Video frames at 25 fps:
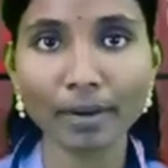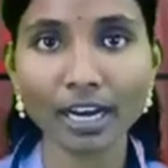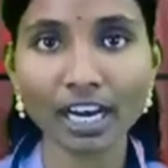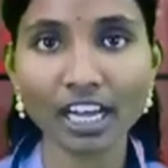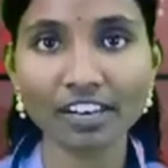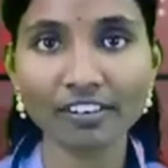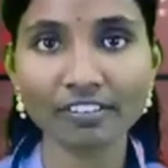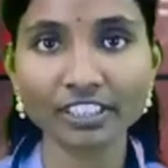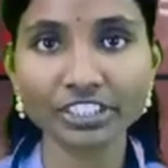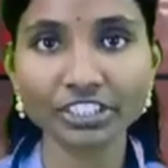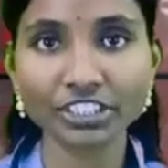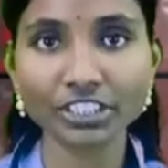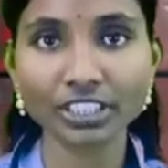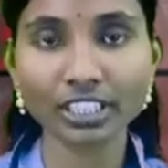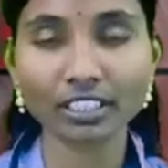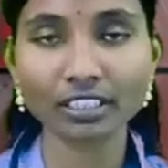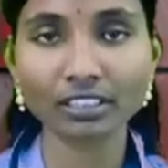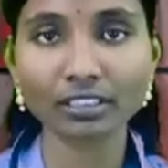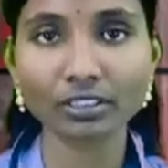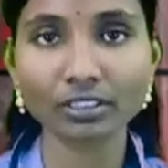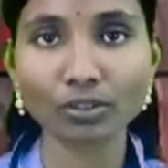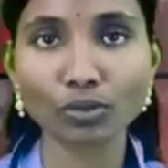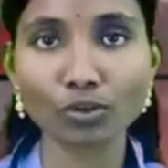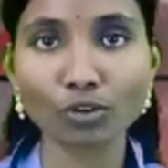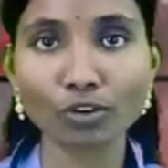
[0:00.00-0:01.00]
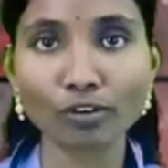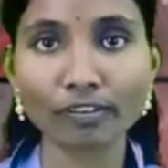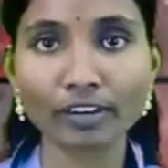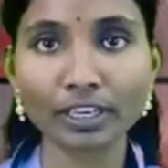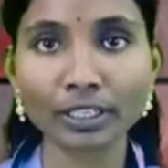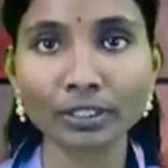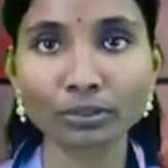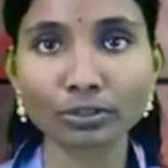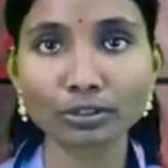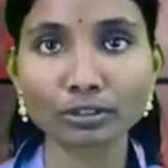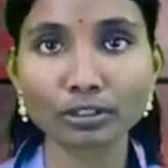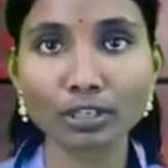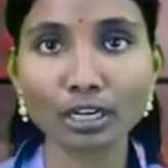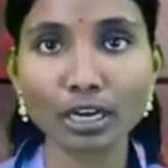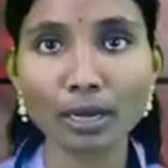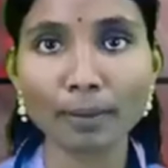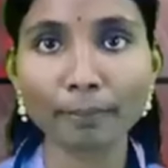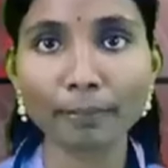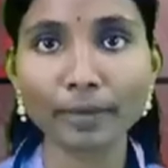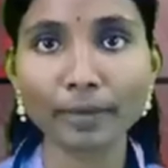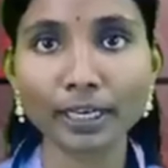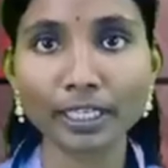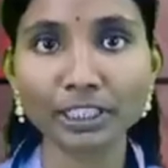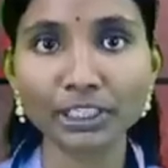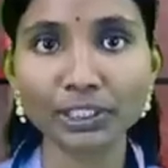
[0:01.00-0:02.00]
పాల్వంచ ఉల్వనూర్
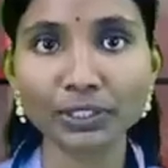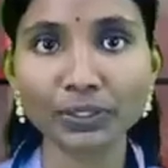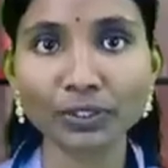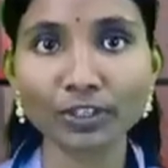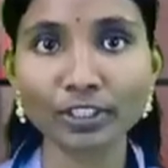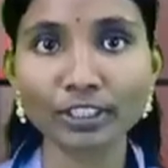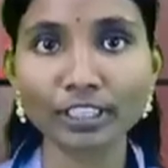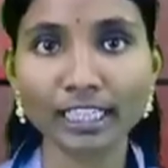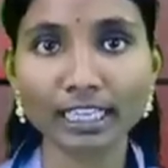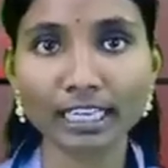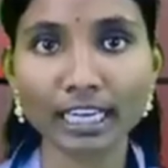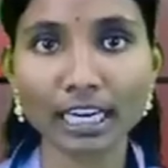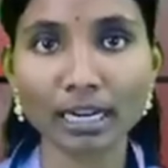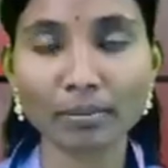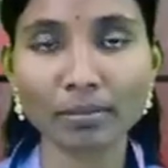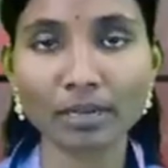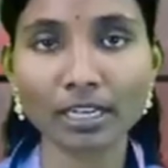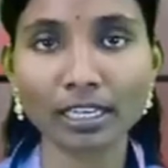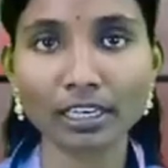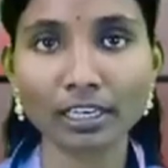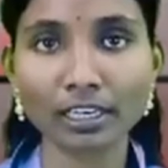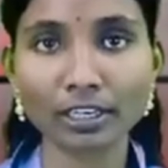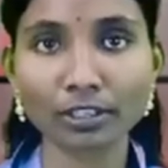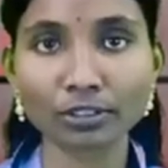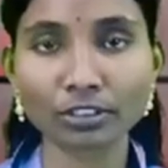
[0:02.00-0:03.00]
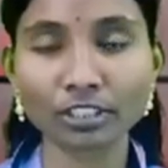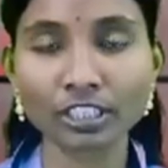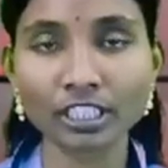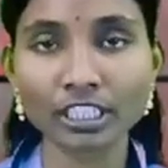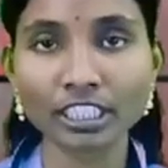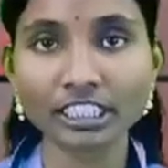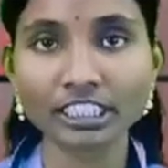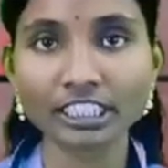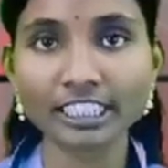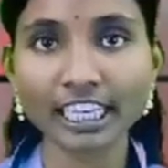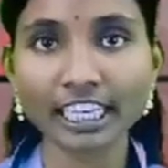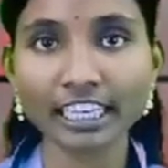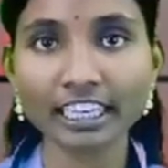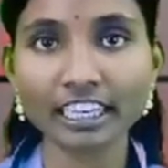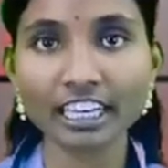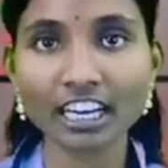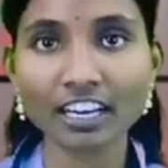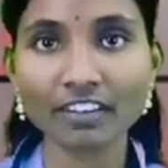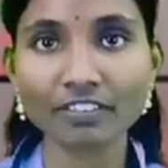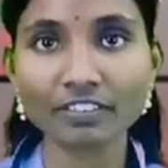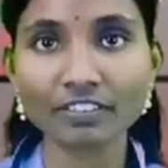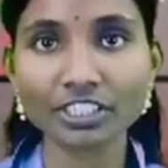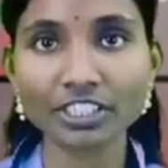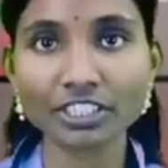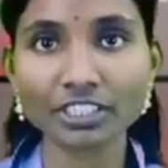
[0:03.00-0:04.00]
బండ్రుగొండ గ్రామాలలో జెండా
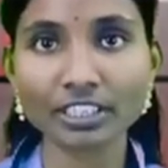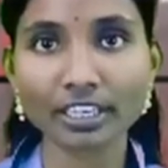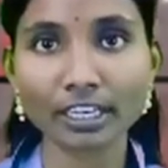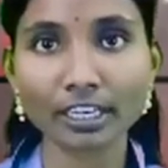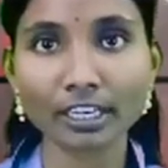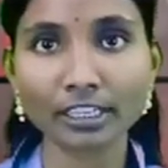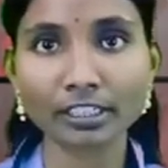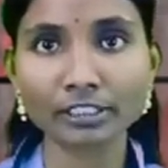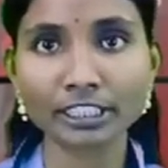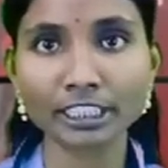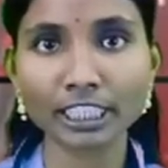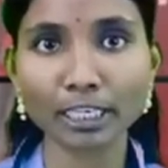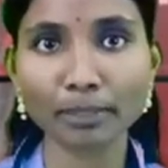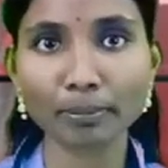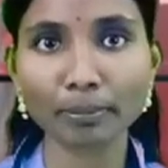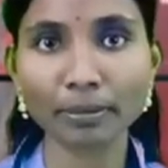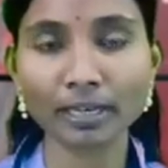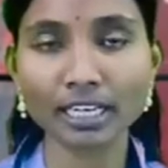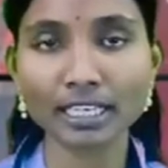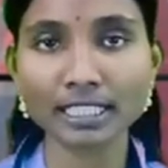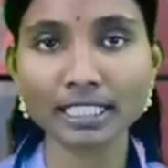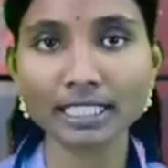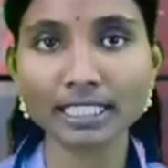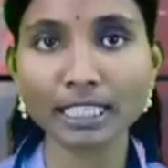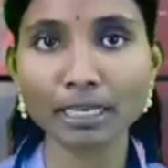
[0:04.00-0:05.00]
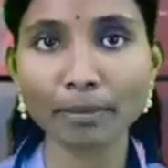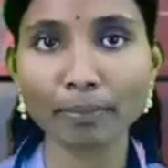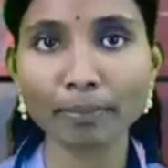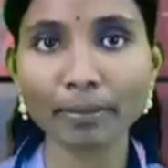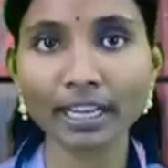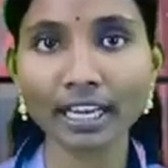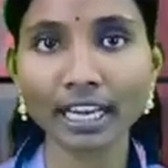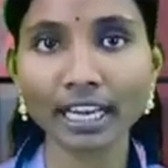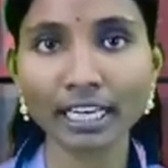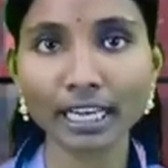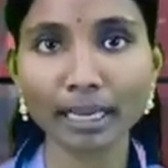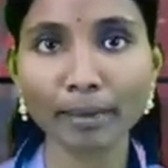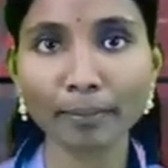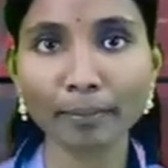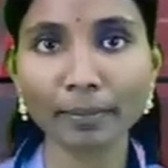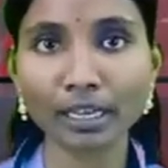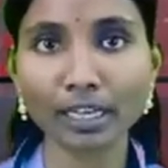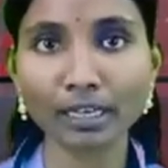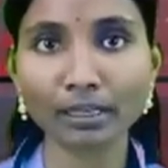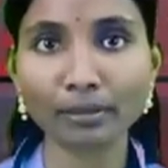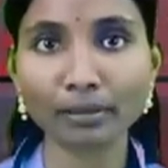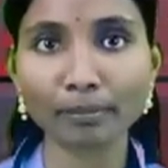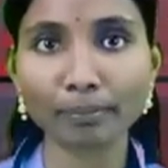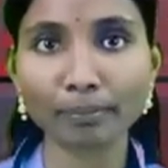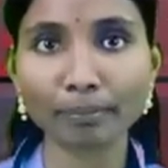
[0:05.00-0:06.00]
ఆవిష్కరణలు జరిపిన సిపిఐ
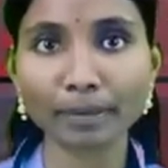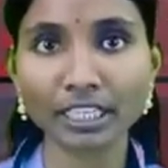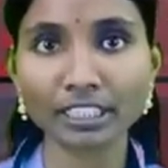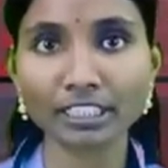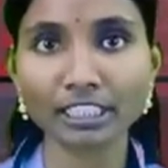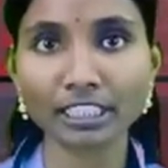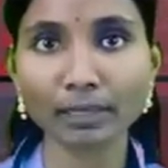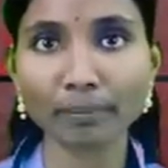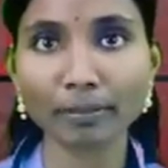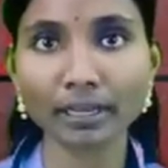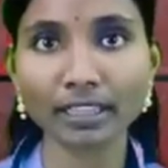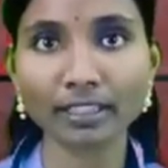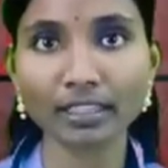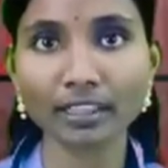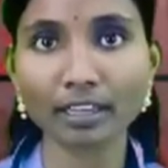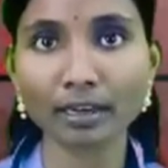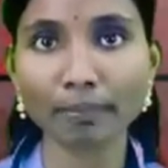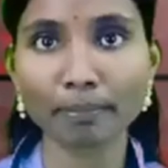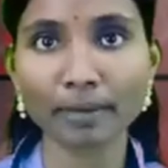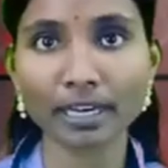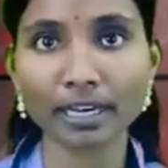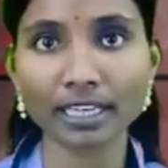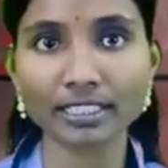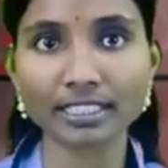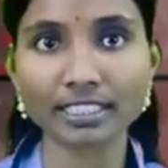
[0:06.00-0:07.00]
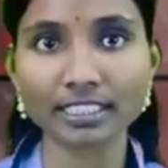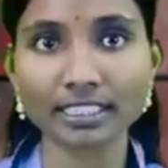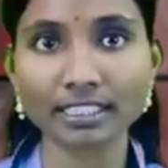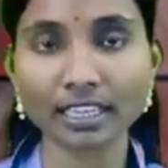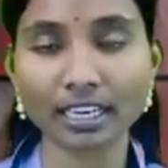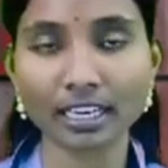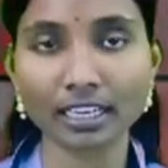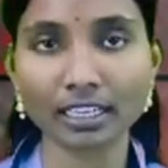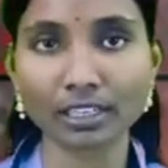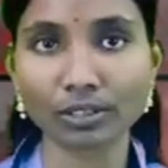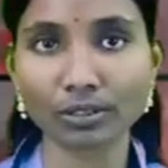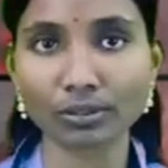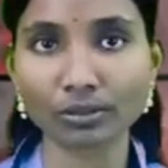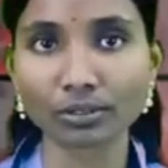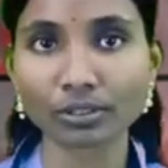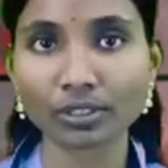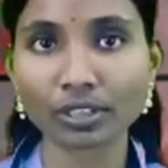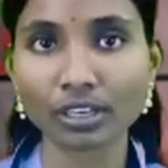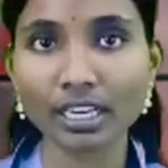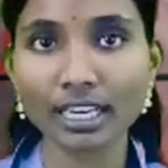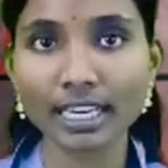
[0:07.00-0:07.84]
ఎంఎల్ ప్రజాపందా పార్టీ నాయకులు